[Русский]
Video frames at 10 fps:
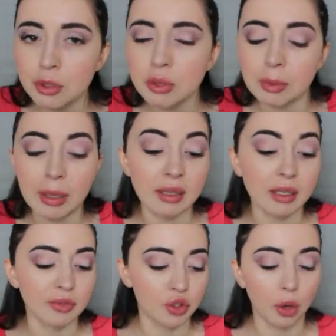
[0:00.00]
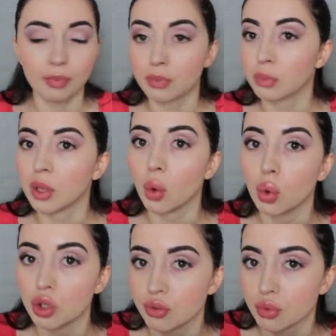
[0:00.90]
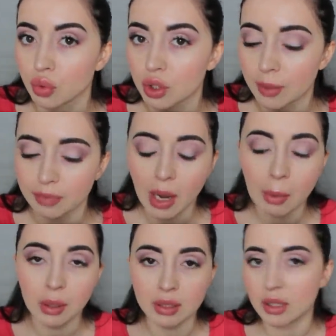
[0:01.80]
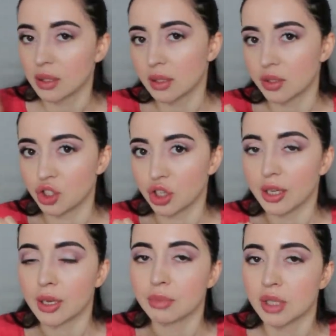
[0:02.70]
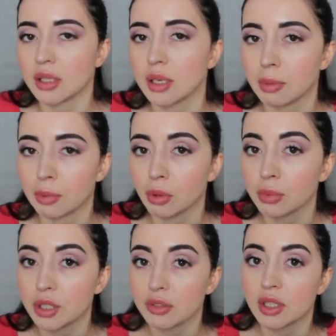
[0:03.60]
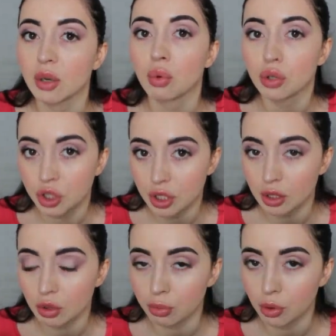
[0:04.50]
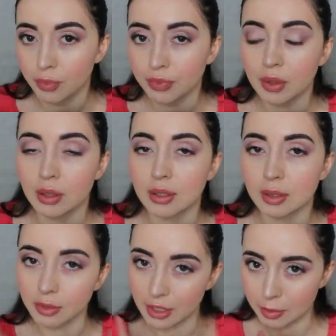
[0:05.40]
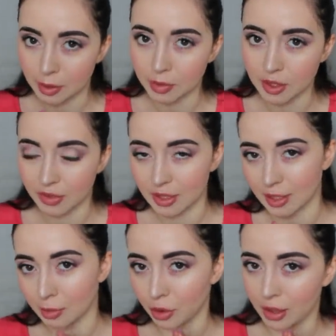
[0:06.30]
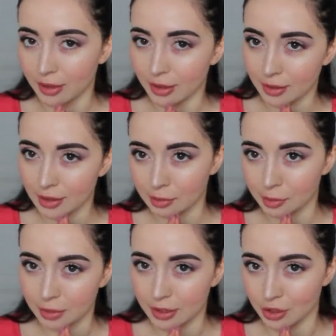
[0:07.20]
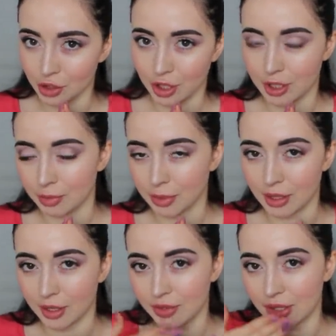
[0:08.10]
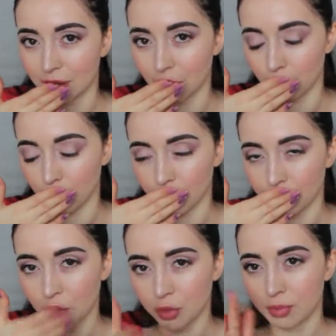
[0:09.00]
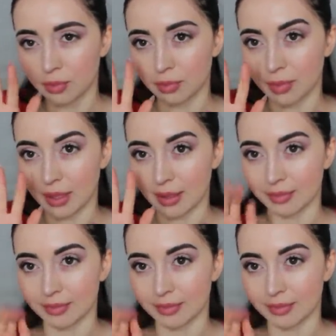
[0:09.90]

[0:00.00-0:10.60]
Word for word: общем, ребят, на этом все. Было очень вкусно. Обалденное сочетание. Обязательно попробуйте. Я вас всех очень сильно люблю. Не забывайте подписываться на мой канал, дабы поддержать меня. Всех люблю. Пока.